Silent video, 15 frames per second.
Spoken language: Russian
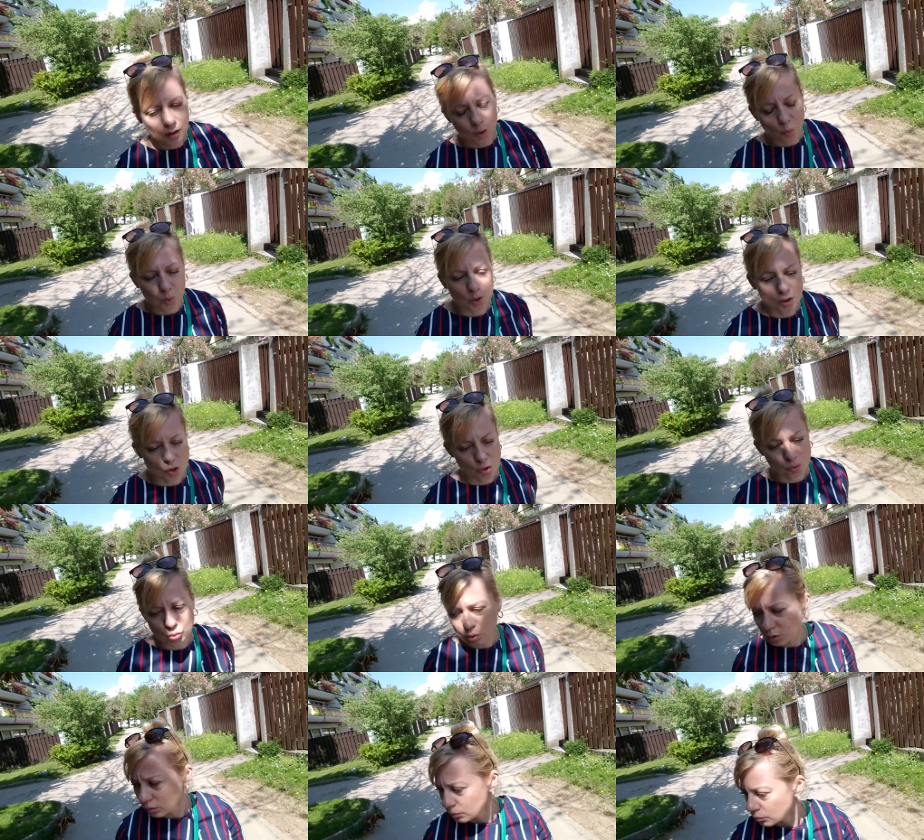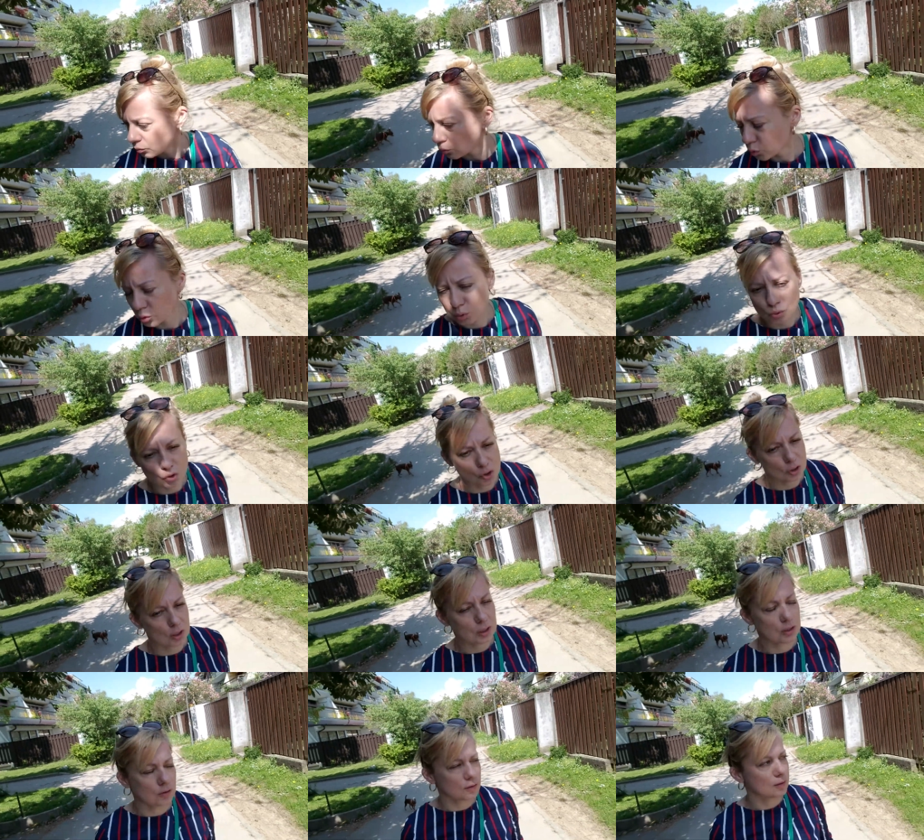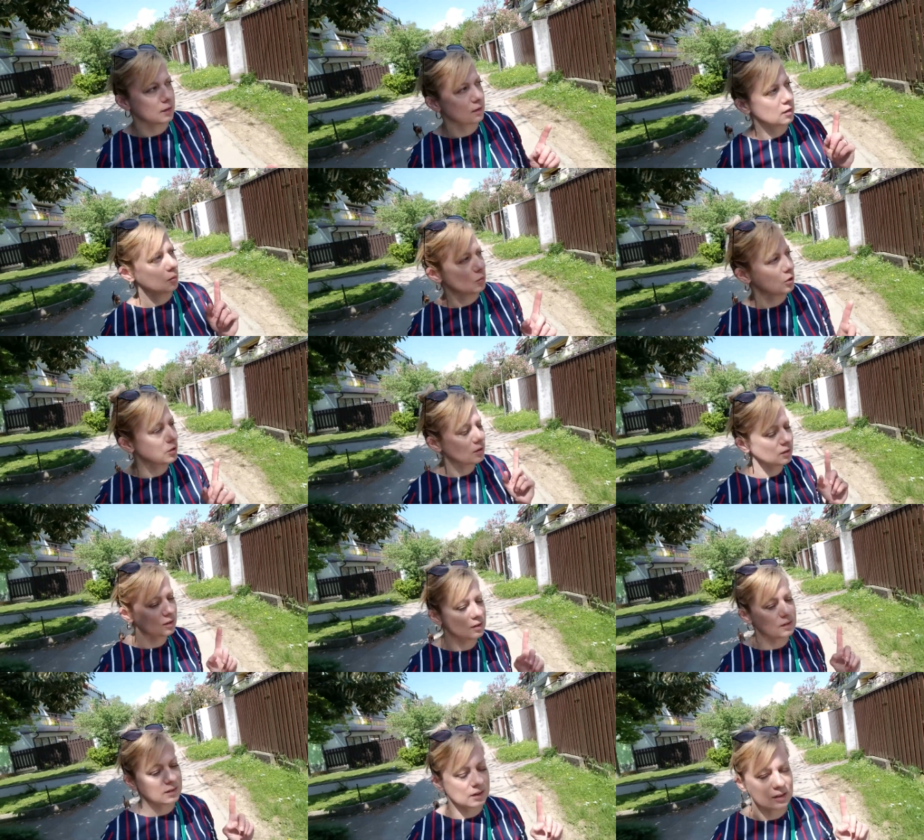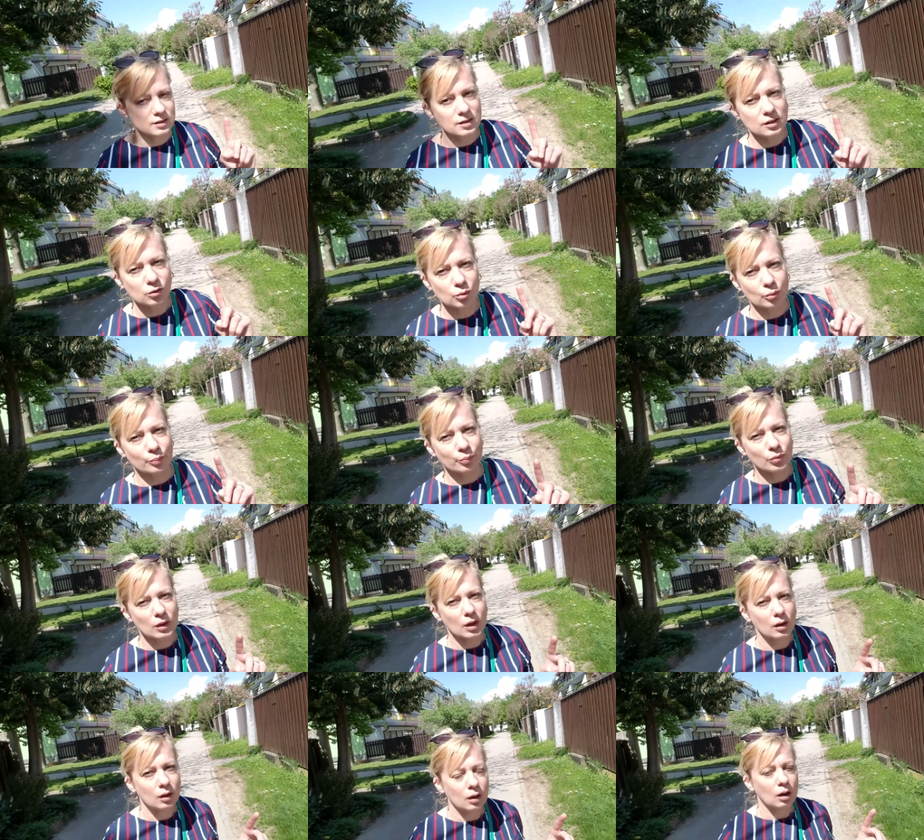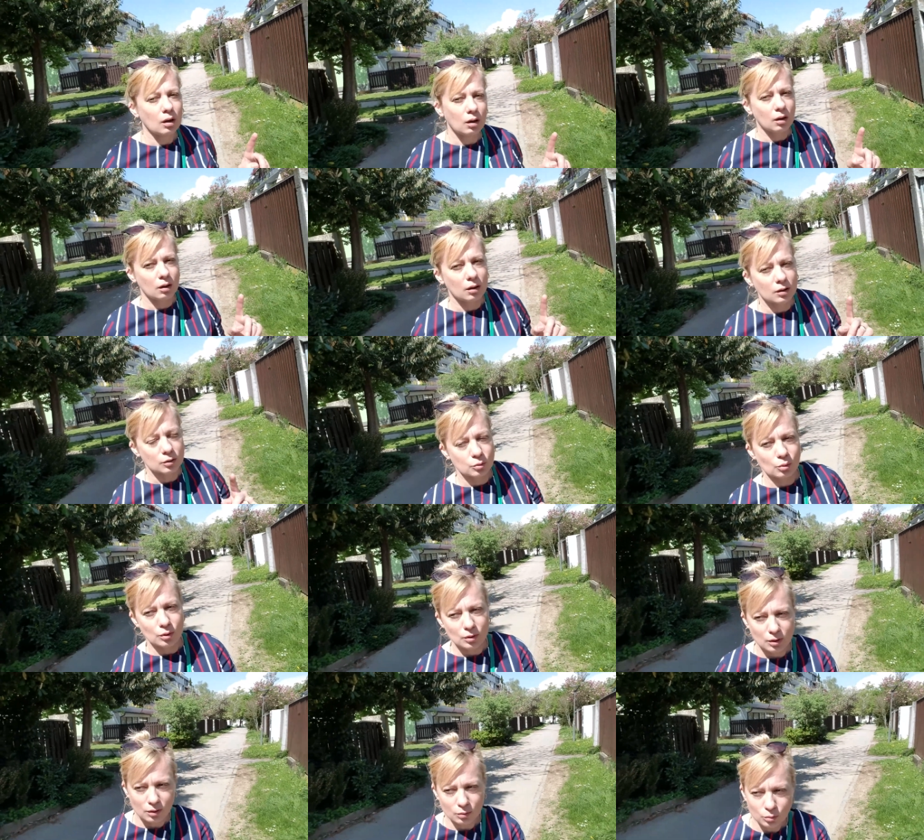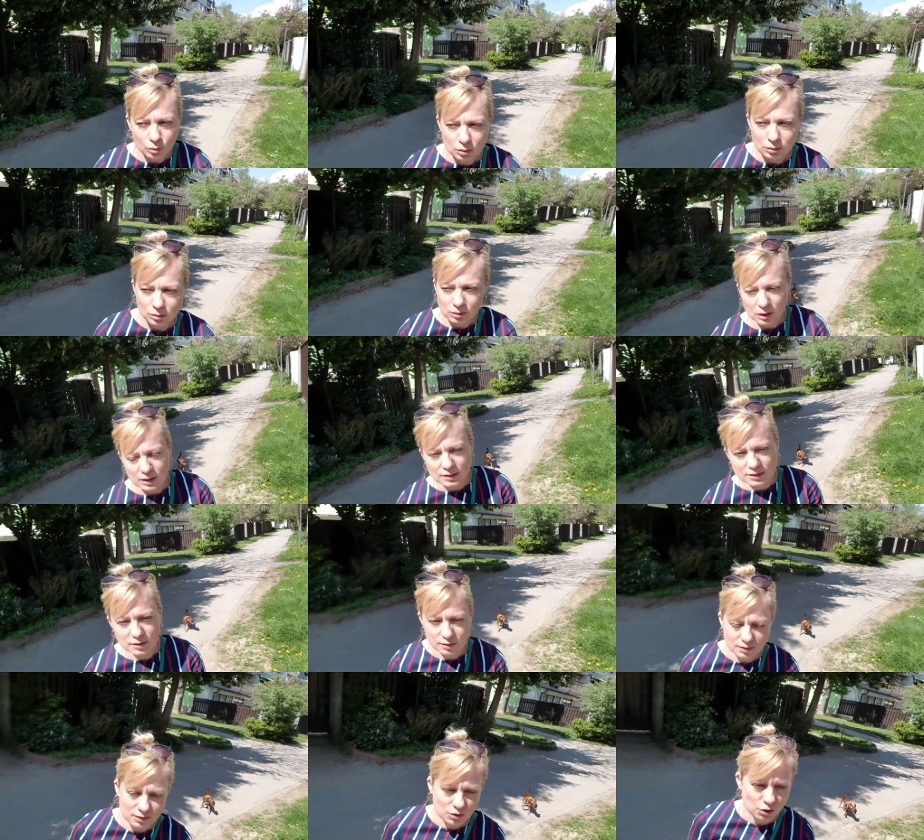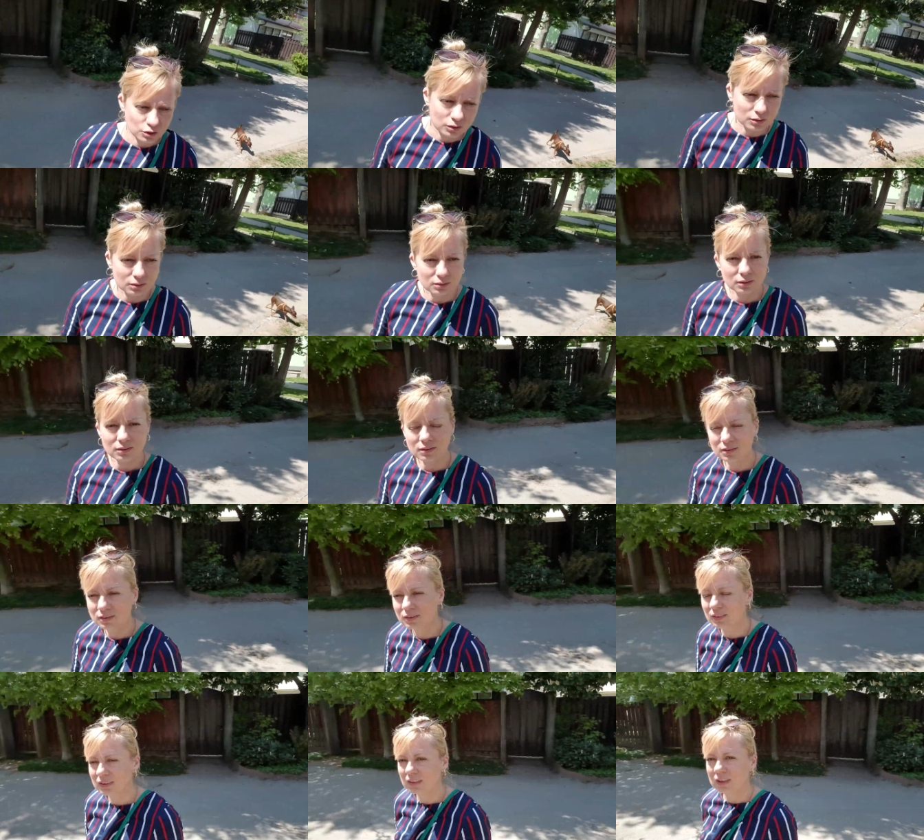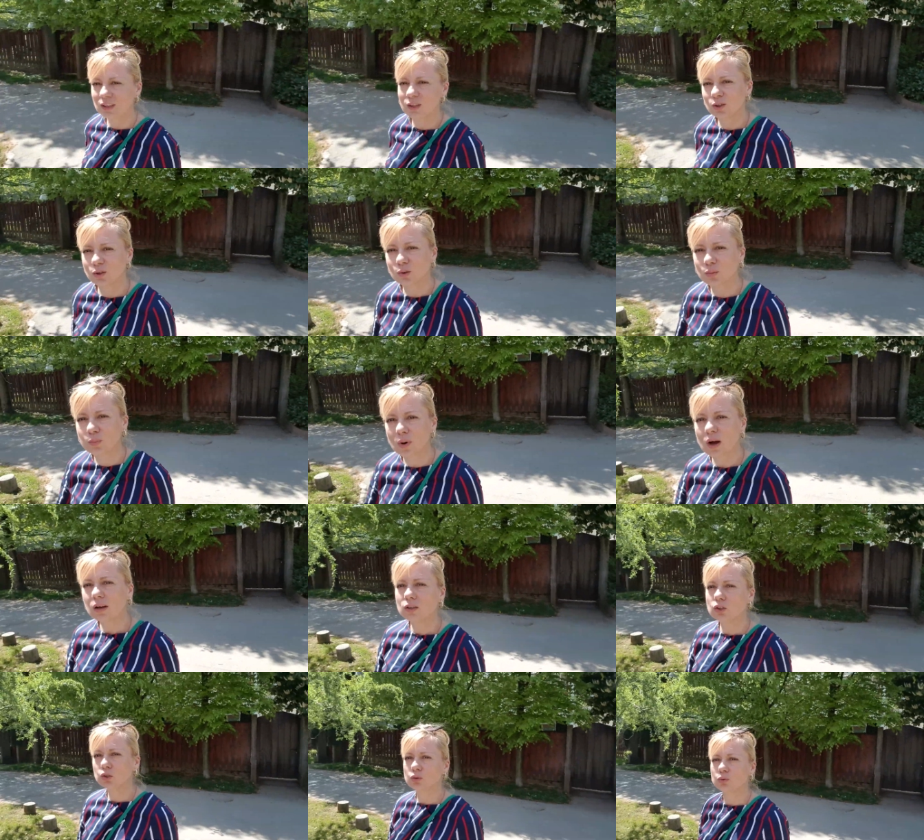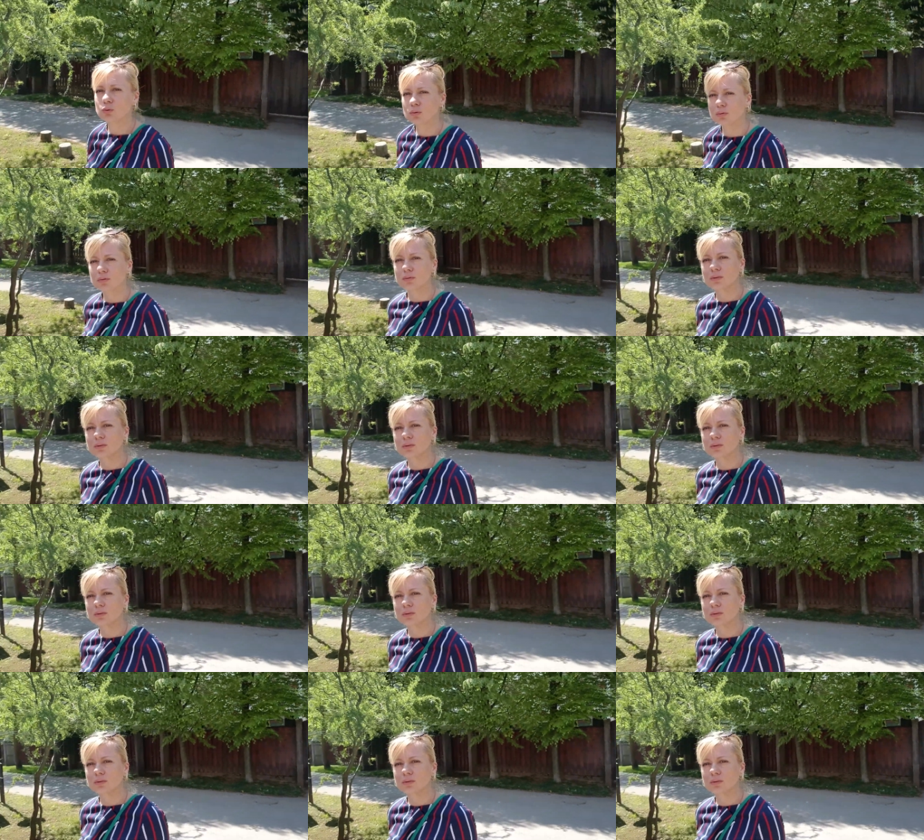ухажер, он тоже нарядился с нами идти на дискотеку, а, только он одел, значит, рубашку,